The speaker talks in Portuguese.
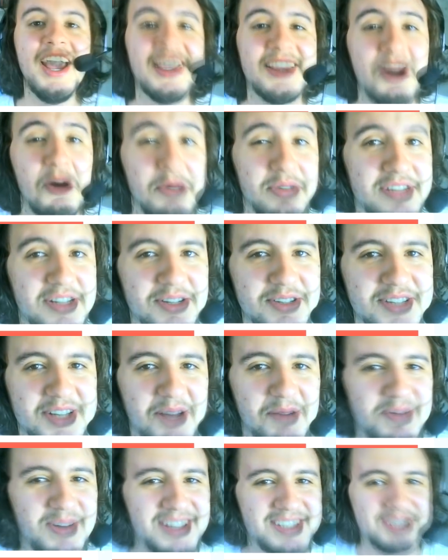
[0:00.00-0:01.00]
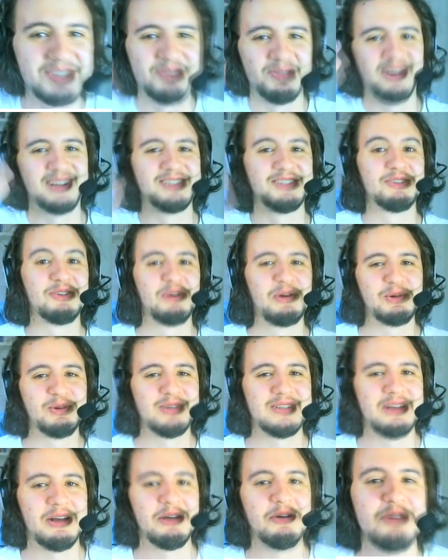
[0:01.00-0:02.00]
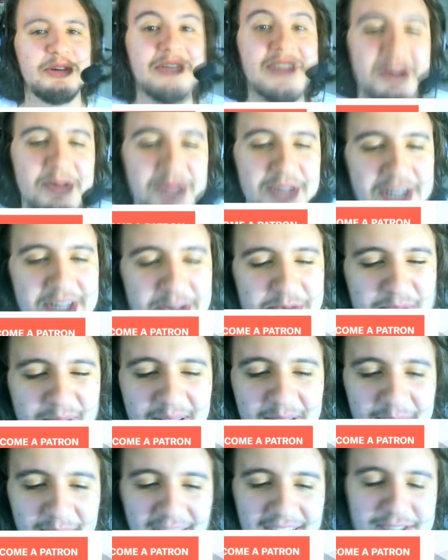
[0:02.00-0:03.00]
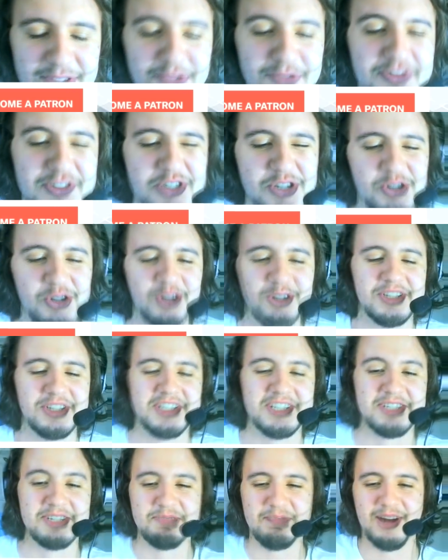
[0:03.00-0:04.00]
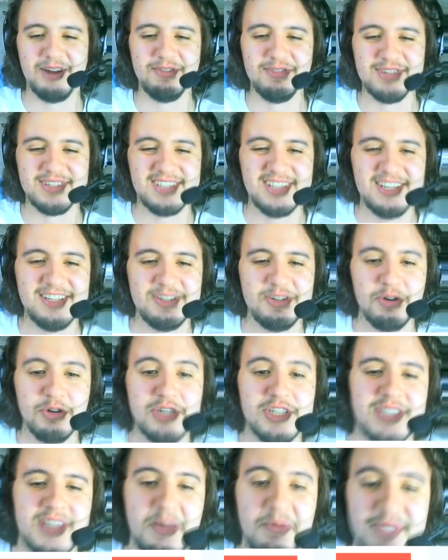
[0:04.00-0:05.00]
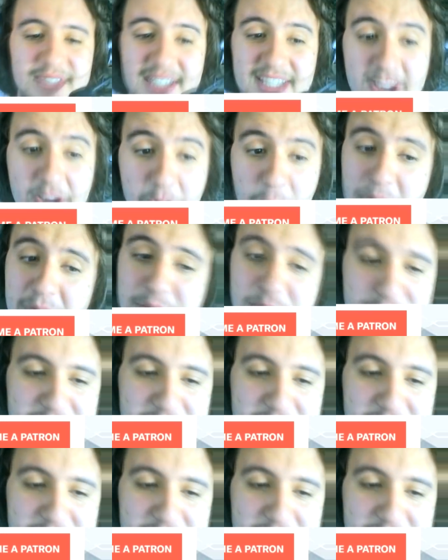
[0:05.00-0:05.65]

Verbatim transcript: Então, meus queridos cabeças, como é que vocês estão? Cristal? Isso aí, estamos aqui para mais um vídeo de notícias para vocês. E hoje estamos aqui com uma